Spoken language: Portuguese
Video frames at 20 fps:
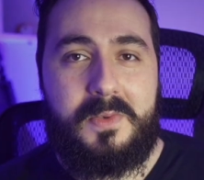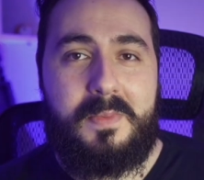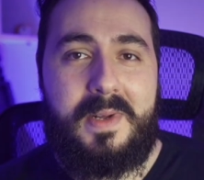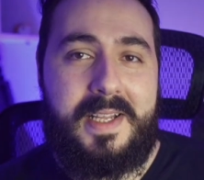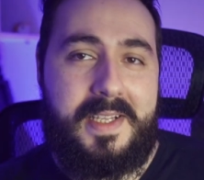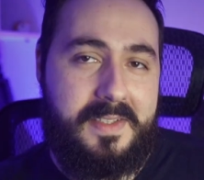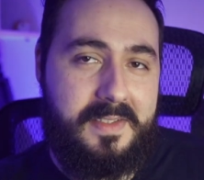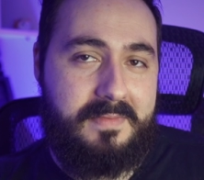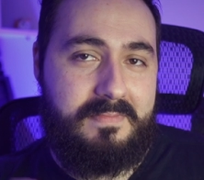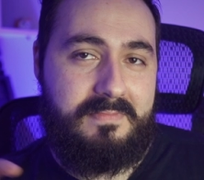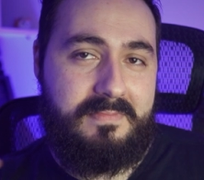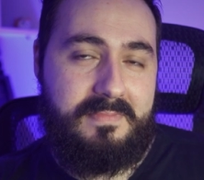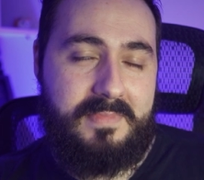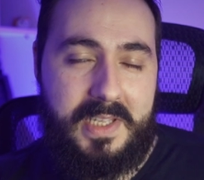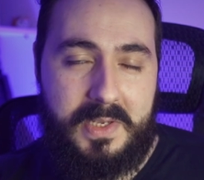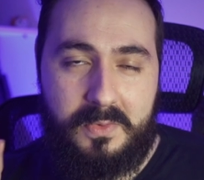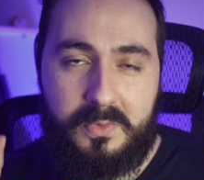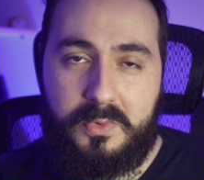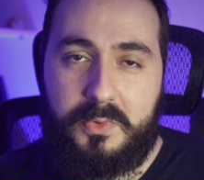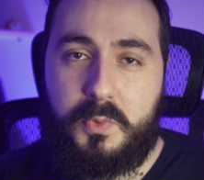Mas
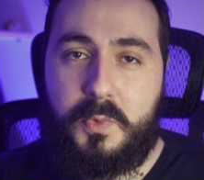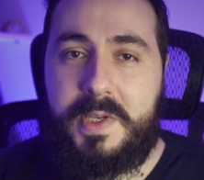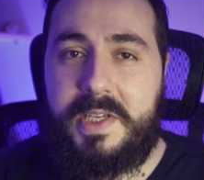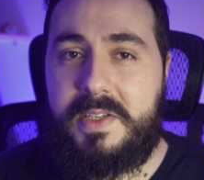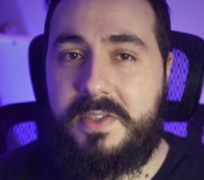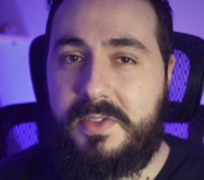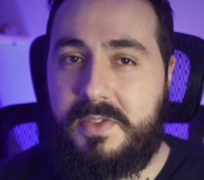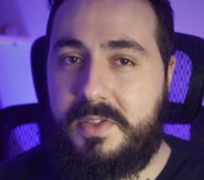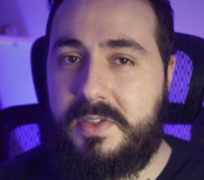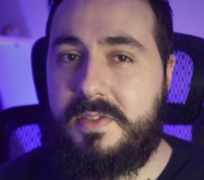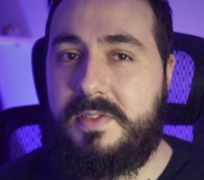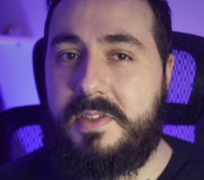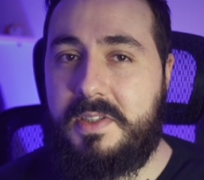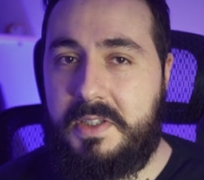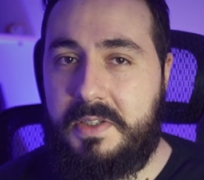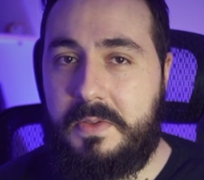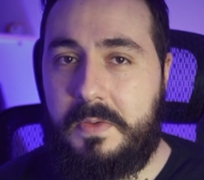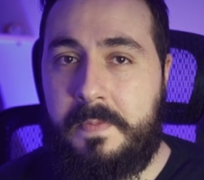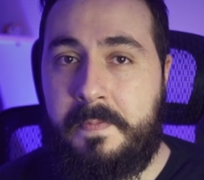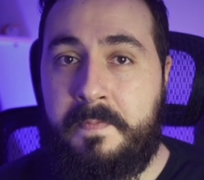tem um
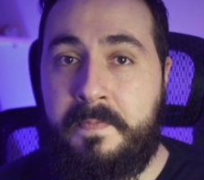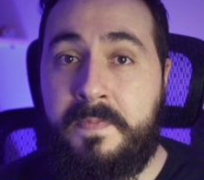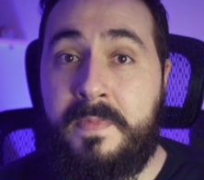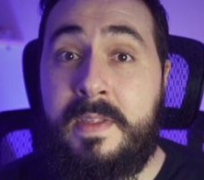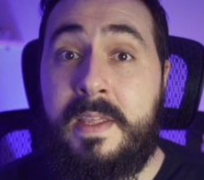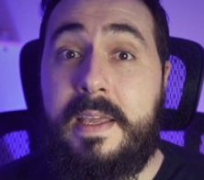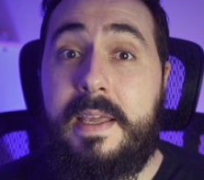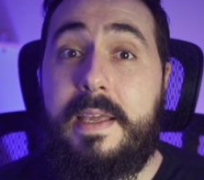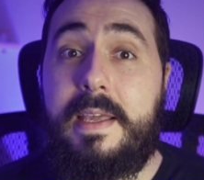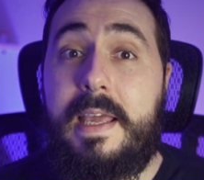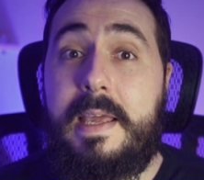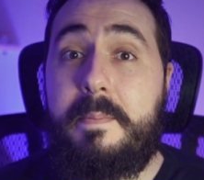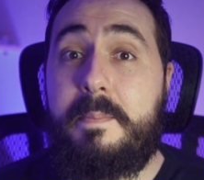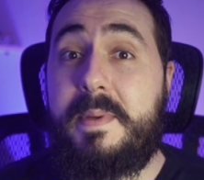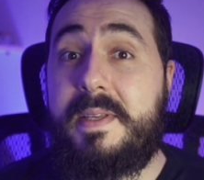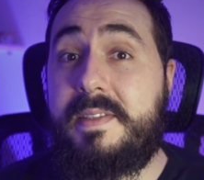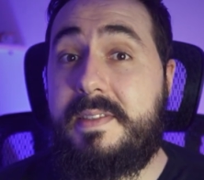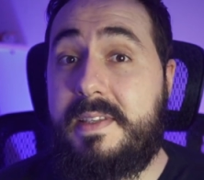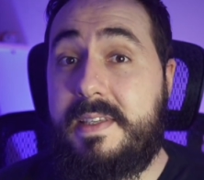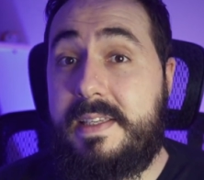twistzinho. Quem
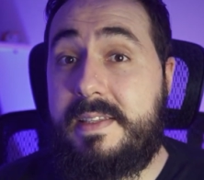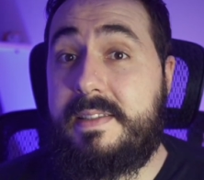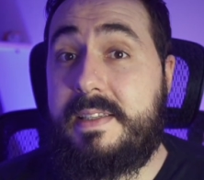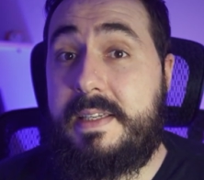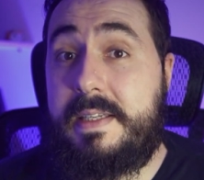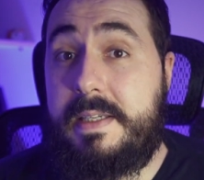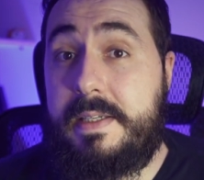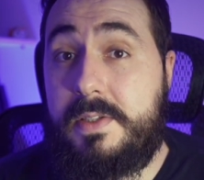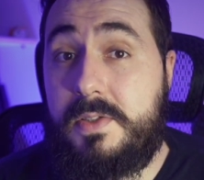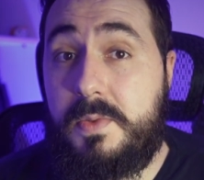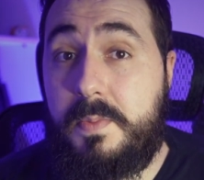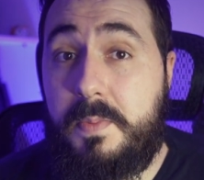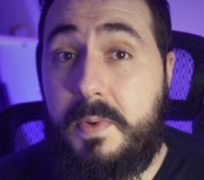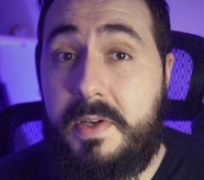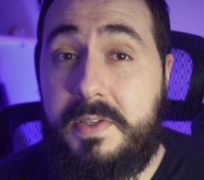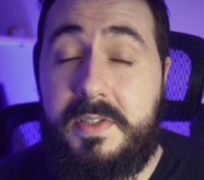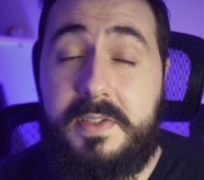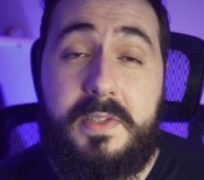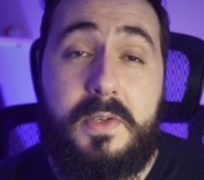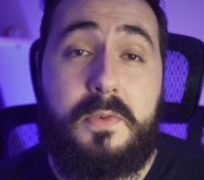pesquisa isso
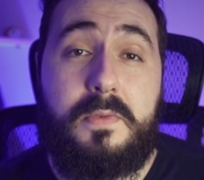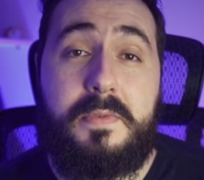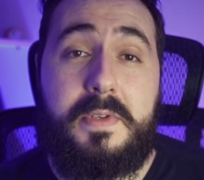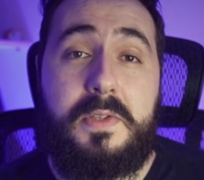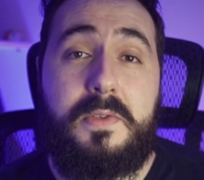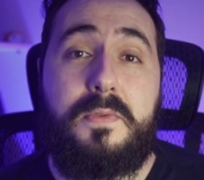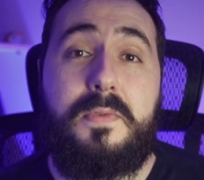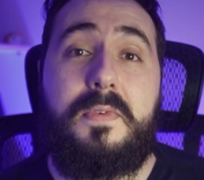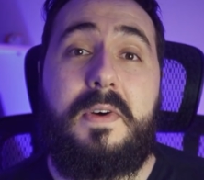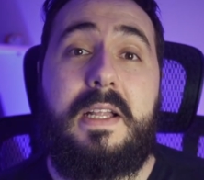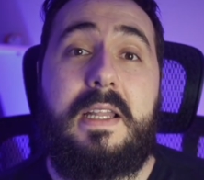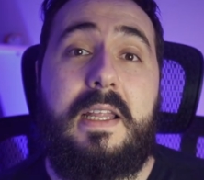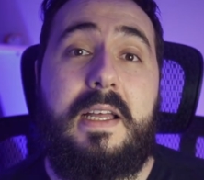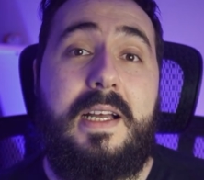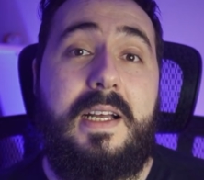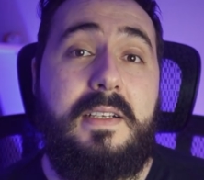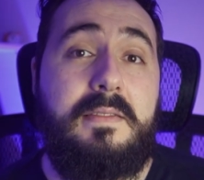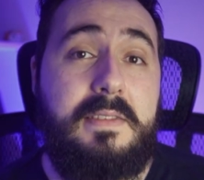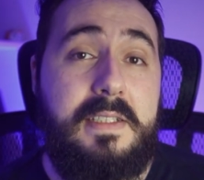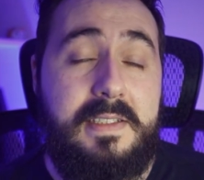pode ter ouvido
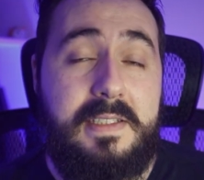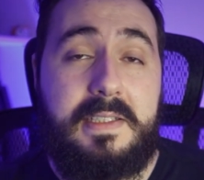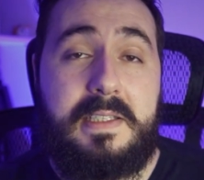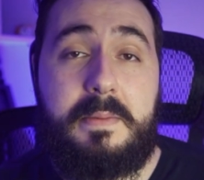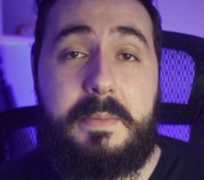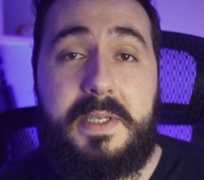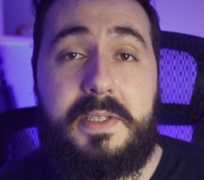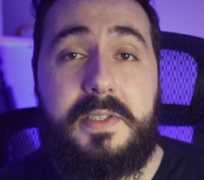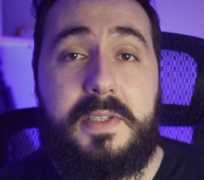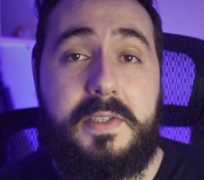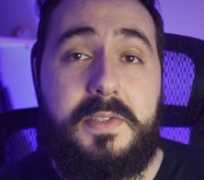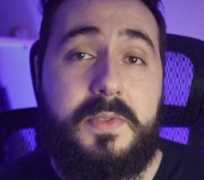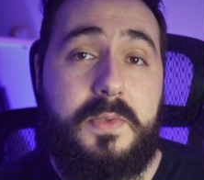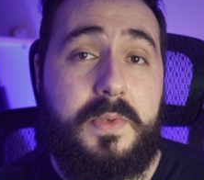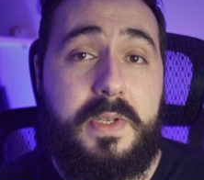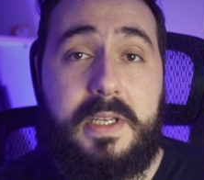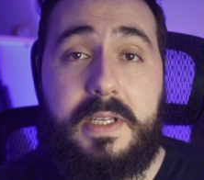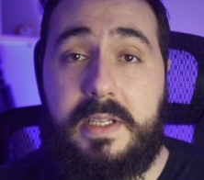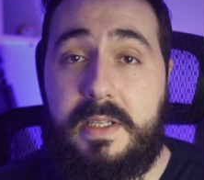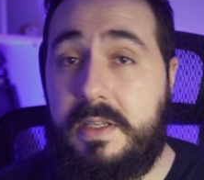falar exatamente isso,
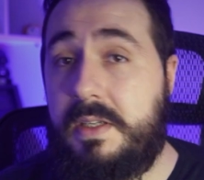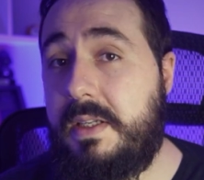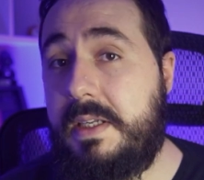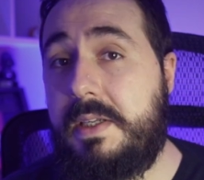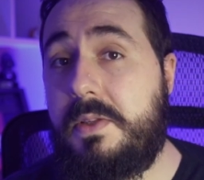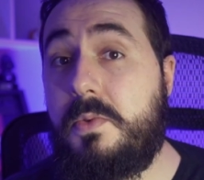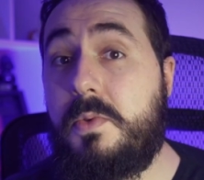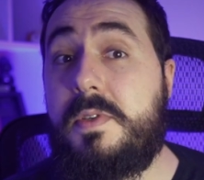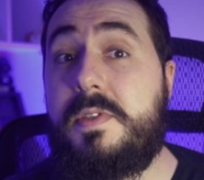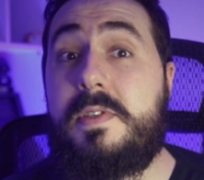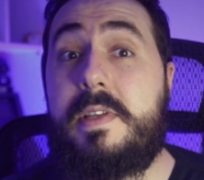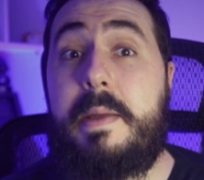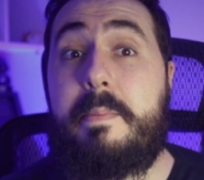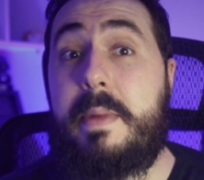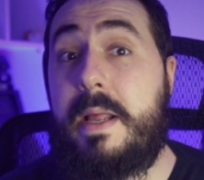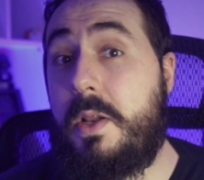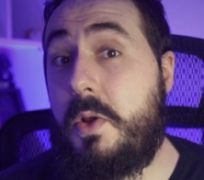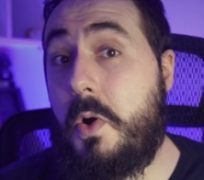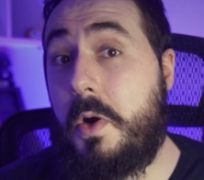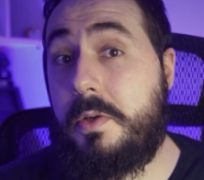que Linux é
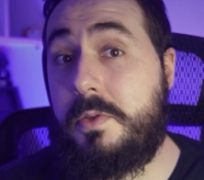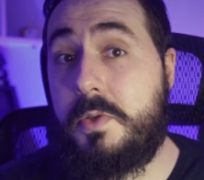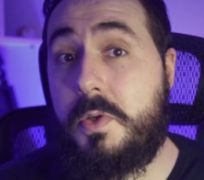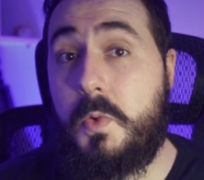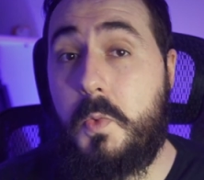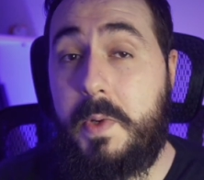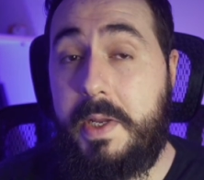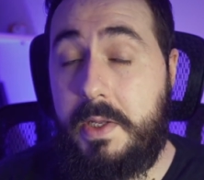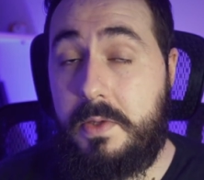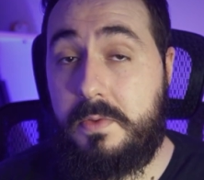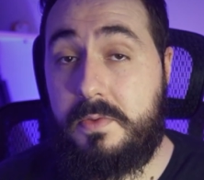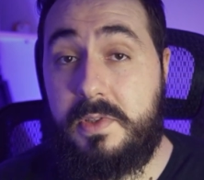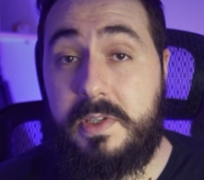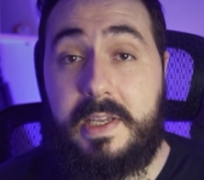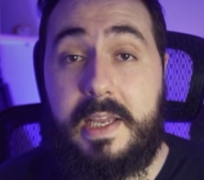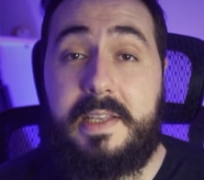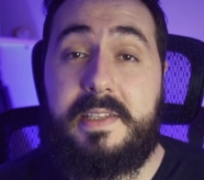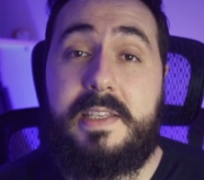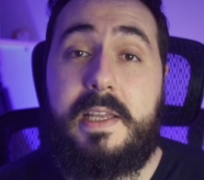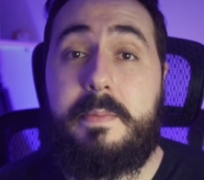melhor do que o Windows e
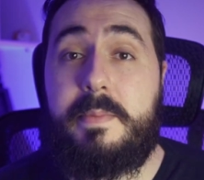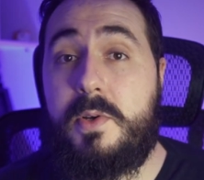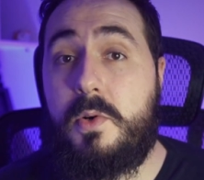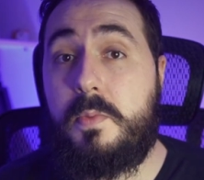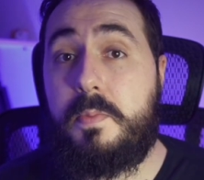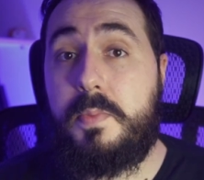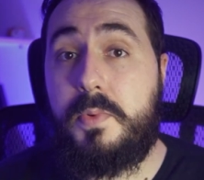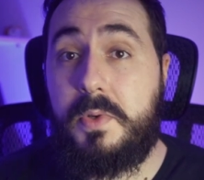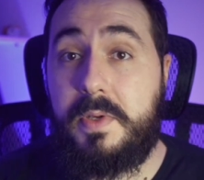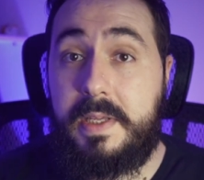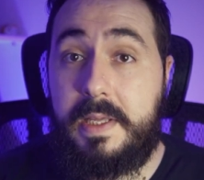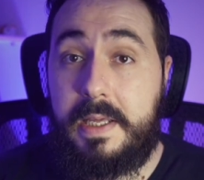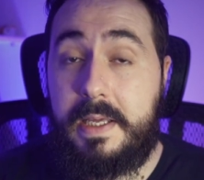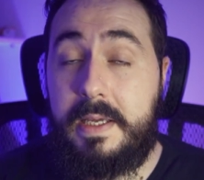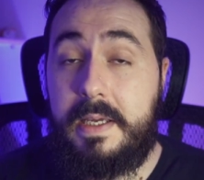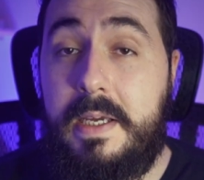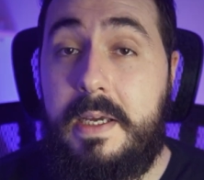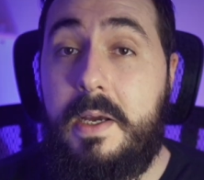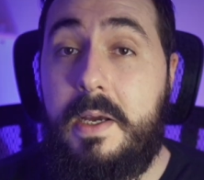quer saber o porquê,